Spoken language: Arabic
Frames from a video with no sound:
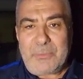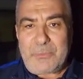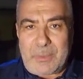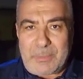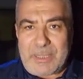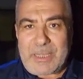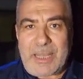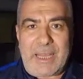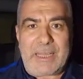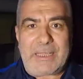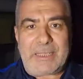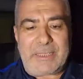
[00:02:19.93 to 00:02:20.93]
فبغى
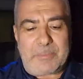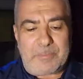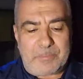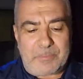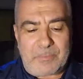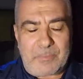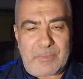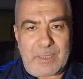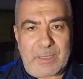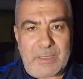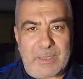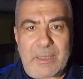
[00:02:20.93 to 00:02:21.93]
عليهم
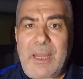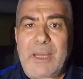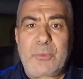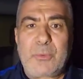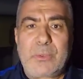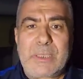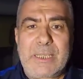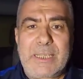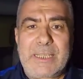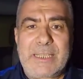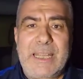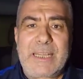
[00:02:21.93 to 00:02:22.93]
قارون
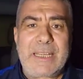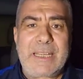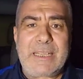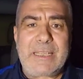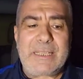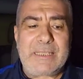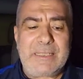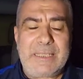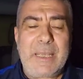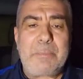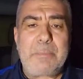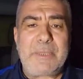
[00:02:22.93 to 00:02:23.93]
كان
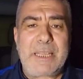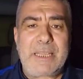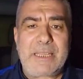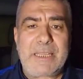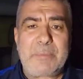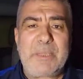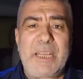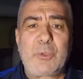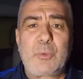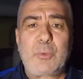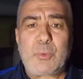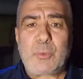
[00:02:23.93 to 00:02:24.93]
يمتلك من
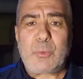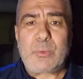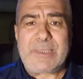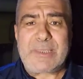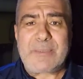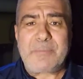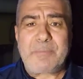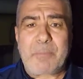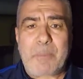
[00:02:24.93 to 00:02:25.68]
الكنوز